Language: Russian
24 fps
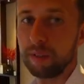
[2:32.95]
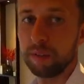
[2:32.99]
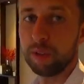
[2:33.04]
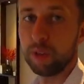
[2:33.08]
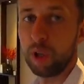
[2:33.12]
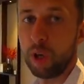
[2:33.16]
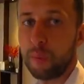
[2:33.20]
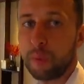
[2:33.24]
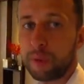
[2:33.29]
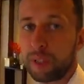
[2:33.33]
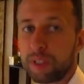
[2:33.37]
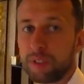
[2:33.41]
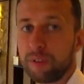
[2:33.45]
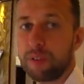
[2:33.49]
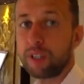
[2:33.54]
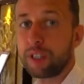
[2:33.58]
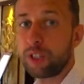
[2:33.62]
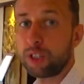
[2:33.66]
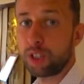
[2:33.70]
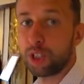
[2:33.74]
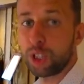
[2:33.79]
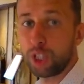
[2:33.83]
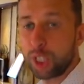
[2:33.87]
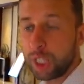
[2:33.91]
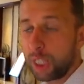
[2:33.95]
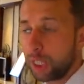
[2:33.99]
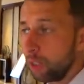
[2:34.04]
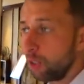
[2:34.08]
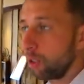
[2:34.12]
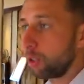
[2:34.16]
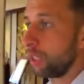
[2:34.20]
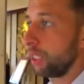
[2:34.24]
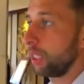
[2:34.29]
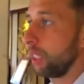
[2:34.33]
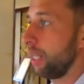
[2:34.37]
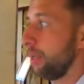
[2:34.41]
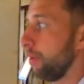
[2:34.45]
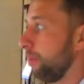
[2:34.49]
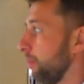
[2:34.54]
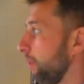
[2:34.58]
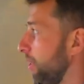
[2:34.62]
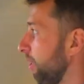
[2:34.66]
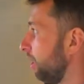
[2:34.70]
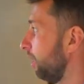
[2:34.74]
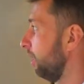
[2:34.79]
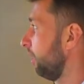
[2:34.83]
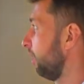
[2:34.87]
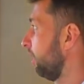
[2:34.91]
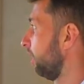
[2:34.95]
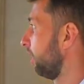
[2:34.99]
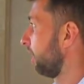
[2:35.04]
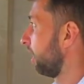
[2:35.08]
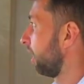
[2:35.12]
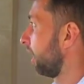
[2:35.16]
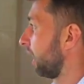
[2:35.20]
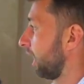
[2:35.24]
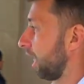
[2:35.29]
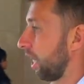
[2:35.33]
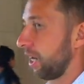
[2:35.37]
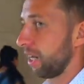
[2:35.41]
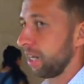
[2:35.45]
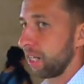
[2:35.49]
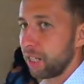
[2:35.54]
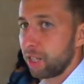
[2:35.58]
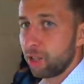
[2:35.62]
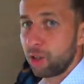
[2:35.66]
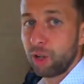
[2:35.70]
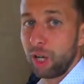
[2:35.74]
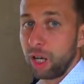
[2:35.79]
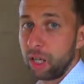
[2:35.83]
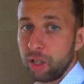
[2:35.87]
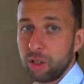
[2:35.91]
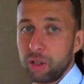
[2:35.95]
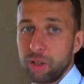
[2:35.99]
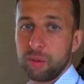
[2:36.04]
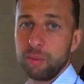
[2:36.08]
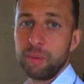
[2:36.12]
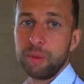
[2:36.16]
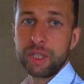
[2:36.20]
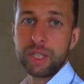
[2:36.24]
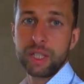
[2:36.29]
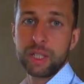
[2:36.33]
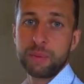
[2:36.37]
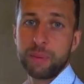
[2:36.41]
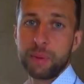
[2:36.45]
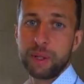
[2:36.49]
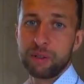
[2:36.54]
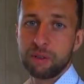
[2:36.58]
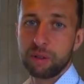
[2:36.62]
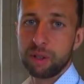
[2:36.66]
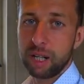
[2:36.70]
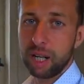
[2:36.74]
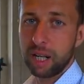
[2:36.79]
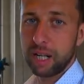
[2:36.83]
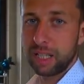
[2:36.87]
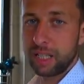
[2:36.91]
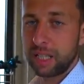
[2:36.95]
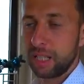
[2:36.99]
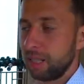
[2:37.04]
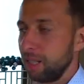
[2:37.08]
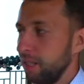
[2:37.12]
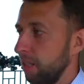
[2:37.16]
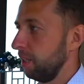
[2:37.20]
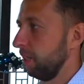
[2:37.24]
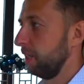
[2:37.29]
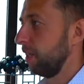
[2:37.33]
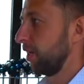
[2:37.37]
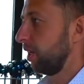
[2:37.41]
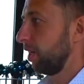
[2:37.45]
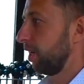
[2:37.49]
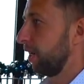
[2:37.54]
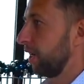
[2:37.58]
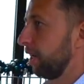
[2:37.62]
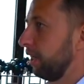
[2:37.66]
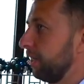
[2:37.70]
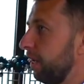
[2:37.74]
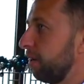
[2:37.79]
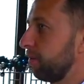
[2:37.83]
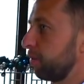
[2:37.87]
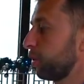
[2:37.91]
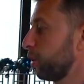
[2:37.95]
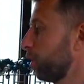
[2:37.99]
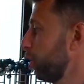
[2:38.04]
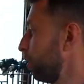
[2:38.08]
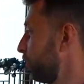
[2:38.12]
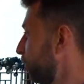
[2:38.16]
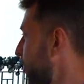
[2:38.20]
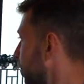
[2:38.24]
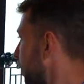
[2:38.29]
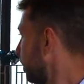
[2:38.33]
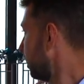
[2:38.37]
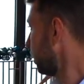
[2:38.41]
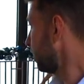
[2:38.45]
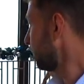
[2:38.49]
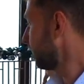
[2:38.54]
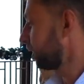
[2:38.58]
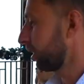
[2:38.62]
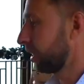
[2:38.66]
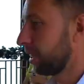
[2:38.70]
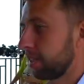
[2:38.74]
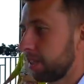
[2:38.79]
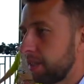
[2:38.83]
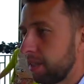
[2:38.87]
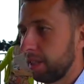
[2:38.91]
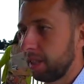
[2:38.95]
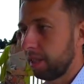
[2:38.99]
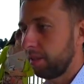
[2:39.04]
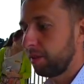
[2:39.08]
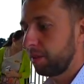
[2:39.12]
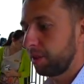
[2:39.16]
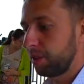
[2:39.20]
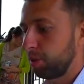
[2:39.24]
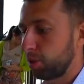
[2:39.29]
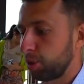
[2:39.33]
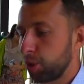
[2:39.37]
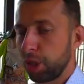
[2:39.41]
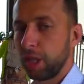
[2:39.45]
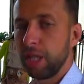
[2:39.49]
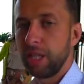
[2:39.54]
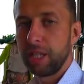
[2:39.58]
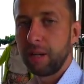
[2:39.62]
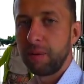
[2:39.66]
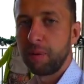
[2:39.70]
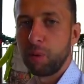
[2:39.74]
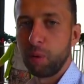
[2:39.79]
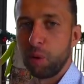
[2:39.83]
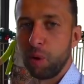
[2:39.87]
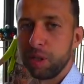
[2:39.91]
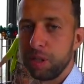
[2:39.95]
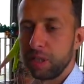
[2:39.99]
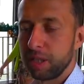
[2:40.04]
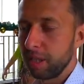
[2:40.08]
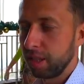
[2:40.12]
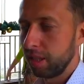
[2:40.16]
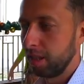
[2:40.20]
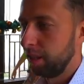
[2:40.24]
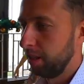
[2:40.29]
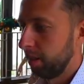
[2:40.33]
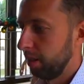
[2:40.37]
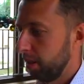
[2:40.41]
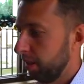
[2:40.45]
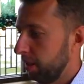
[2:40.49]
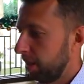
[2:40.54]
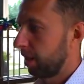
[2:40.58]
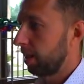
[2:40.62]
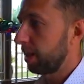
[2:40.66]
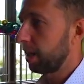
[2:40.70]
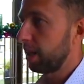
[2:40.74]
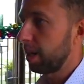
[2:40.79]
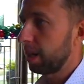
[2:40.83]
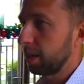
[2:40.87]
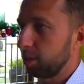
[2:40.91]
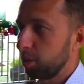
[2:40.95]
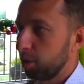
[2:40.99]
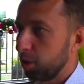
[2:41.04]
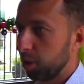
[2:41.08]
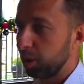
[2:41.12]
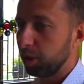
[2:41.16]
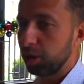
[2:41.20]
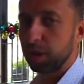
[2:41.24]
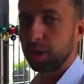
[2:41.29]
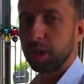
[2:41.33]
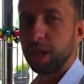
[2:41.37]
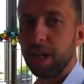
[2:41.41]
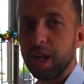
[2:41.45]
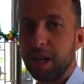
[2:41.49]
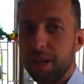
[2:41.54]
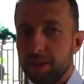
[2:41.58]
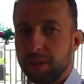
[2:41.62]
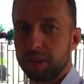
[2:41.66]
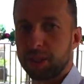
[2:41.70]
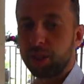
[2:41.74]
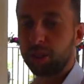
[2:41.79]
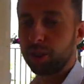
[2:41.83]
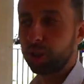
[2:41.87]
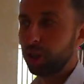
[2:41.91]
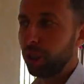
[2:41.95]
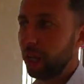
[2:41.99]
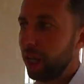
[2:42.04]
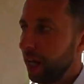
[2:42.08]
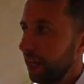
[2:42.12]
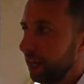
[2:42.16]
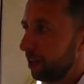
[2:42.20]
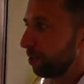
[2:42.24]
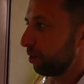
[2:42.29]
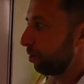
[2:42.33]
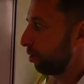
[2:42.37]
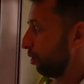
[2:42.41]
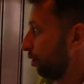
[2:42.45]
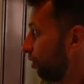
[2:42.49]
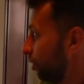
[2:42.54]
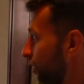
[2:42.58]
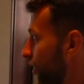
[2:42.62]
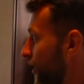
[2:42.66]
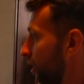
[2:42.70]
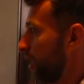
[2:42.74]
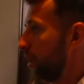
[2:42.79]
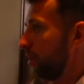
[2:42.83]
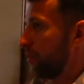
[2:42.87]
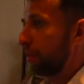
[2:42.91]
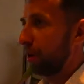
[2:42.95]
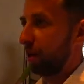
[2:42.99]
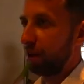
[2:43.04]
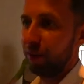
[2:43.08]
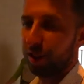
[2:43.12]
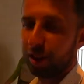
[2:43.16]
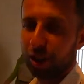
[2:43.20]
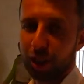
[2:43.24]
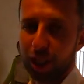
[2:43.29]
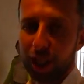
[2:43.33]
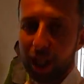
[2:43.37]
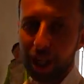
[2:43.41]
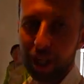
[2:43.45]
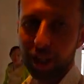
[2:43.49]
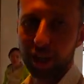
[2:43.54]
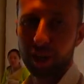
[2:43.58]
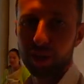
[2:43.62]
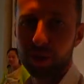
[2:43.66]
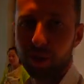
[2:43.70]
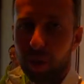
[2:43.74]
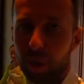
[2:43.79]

В номер 2407. А, говорю, как говорил, мы здесь первый раз. А, нам все интересно. Сервис уже на входе. Радуют, а, встречают, провожают.